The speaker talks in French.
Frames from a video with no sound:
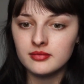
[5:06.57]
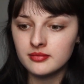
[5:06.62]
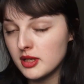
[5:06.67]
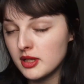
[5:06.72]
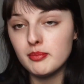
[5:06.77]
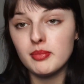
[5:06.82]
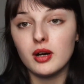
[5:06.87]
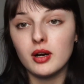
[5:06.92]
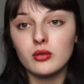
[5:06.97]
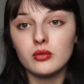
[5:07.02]

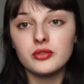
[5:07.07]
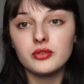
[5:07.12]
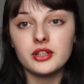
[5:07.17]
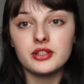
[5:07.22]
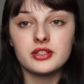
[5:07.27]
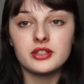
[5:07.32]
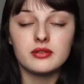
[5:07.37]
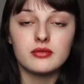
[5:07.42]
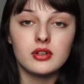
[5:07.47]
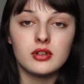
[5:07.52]
Mais par contre, à
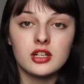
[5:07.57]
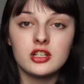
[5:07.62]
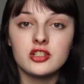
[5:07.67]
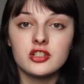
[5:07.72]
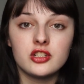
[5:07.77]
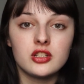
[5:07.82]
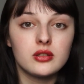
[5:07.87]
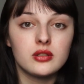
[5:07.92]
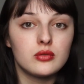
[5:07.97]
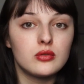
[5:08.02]
ce niveau-là,
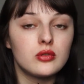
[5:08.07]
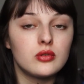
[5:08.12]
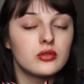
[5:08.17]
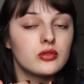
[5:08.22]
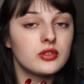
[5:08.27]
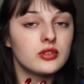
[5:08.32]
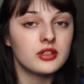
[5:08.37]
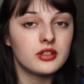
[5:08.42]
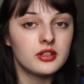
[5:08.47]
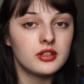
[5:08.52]
j'ai
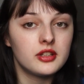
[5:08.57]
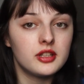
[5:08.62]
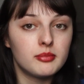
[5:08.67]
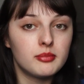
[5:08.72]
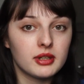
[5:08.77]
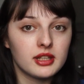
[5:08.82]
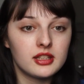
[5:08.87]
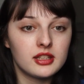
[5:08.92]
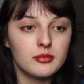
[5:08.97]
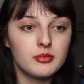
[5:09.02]
aucune idée des
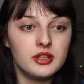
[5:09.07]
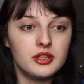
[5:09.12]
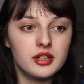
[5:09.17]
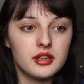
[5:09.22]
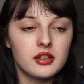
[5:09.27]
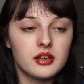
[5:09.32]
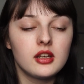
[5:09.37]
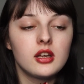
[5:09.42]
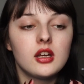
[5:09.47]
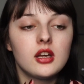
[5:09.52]
prix des
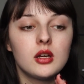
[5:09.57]
billets.